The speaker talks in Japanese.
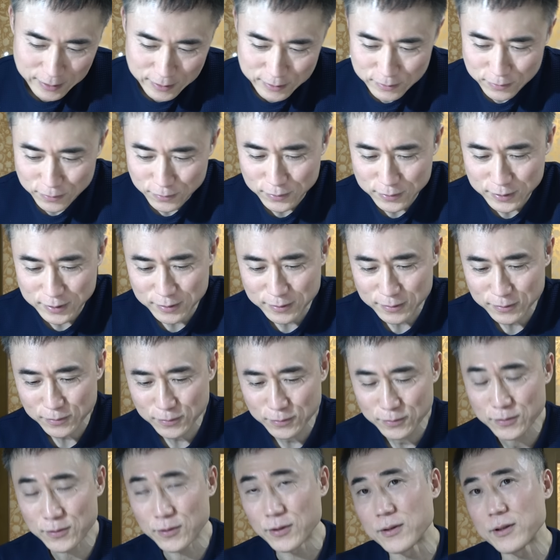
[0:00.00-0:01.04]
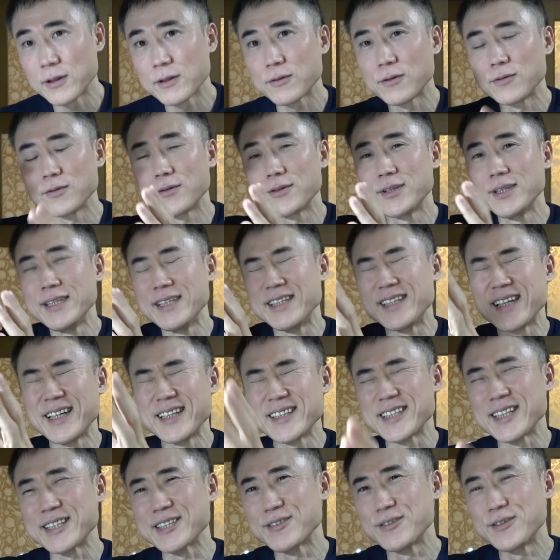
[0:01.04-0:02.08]
そうするとこの日に
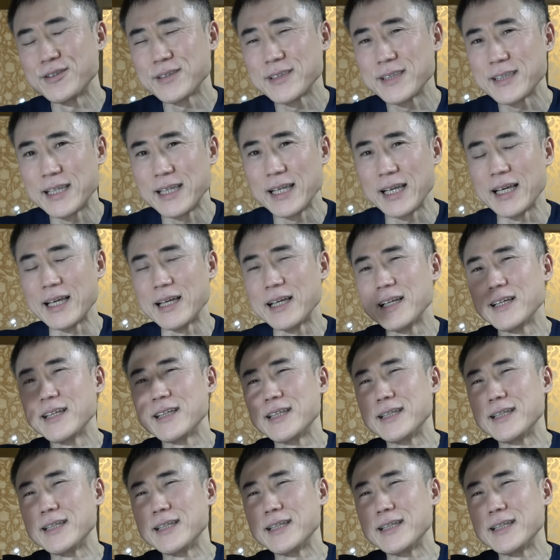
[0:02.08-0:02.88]
検査するって